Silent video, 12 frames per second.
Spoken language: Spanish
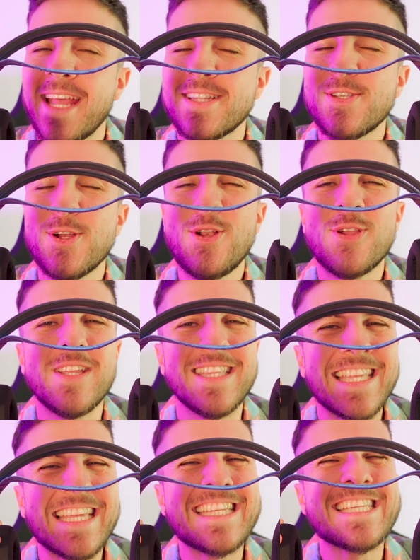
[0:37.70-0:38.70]
Estos
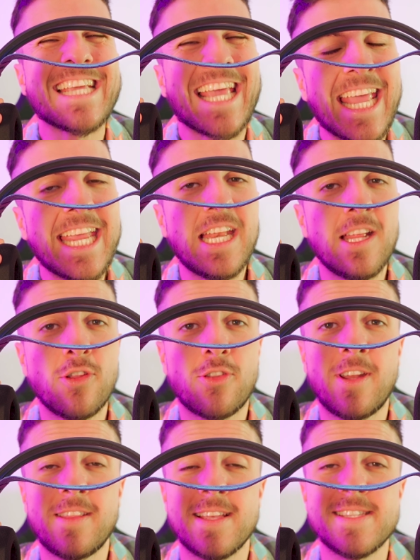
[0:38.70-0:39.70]
Logitech
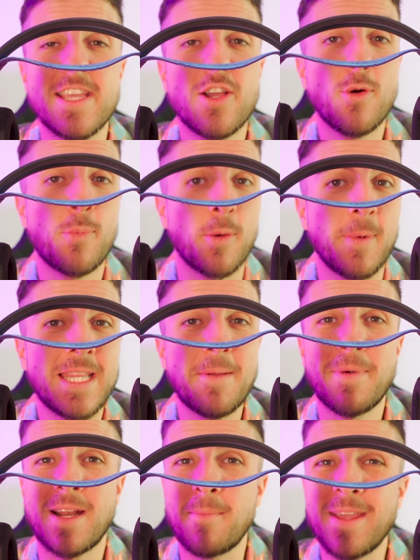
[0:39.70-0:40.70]
G535
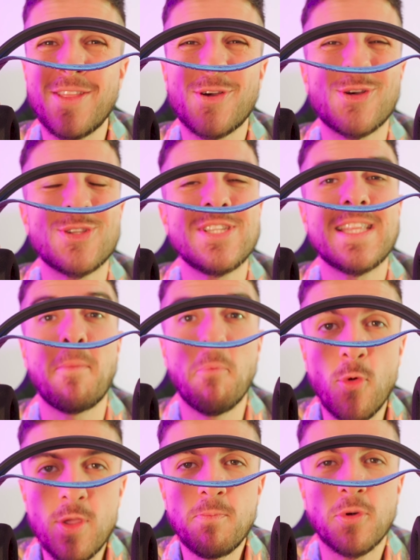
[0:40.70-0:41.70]
prometen para mí dos cositas
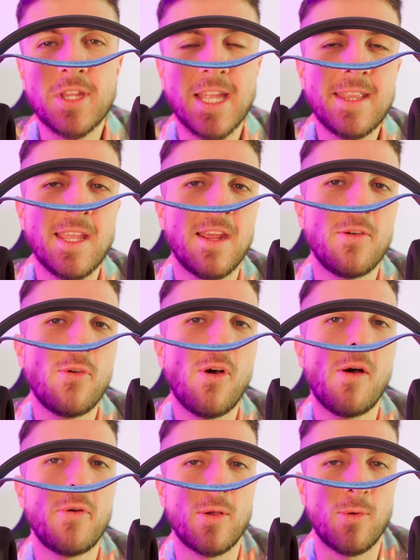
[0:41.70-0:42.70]
muy importantes en
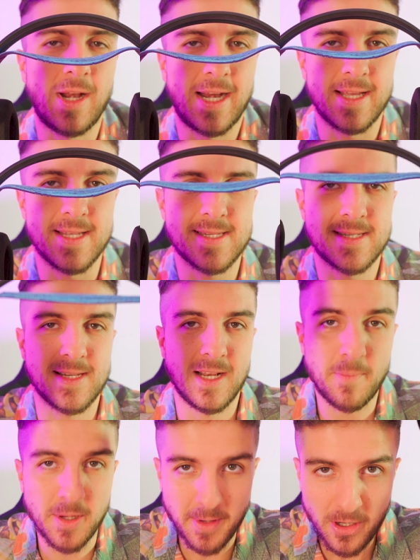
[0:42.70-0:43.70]
unos auriculares.
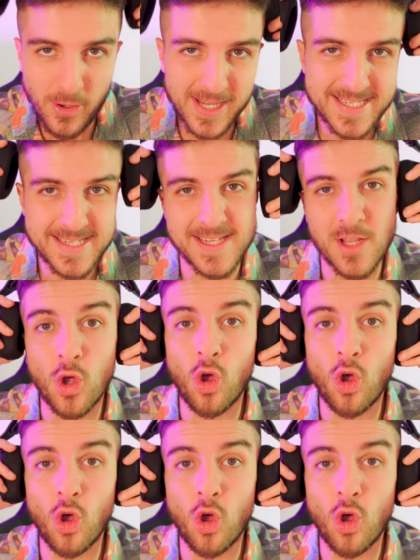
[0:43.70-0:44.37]
El primero es